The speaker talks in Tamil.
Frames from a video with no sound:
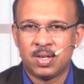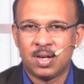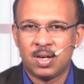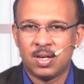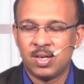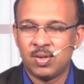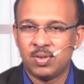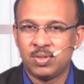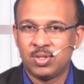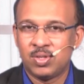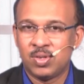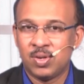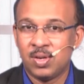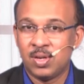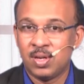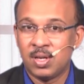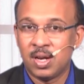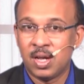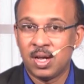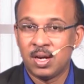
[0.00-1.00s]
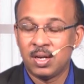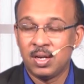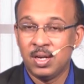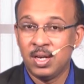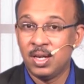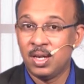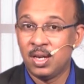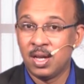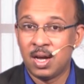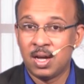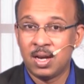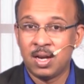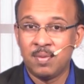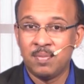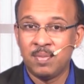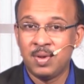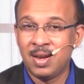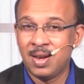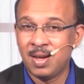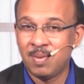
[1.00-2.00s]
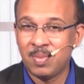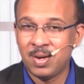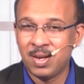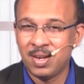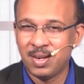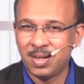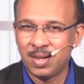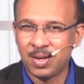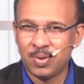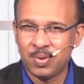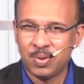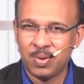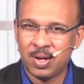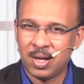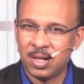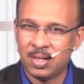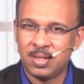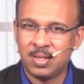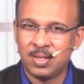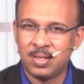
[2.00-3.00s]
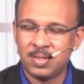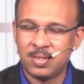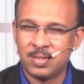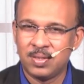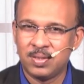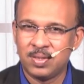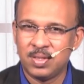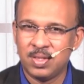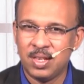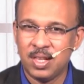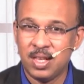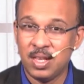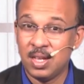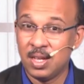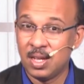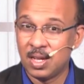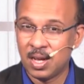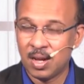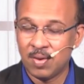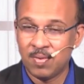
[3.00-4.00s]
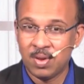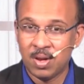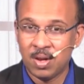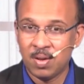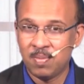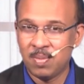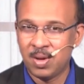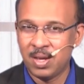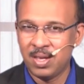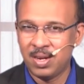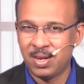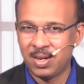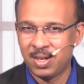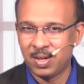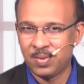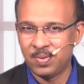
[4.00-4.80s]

ஆண்டவர் சொல்லுகிறார் நீ ஞானம் இல்லாமல் இருக்கக்கூடாது நீ கவனமாக இருக்க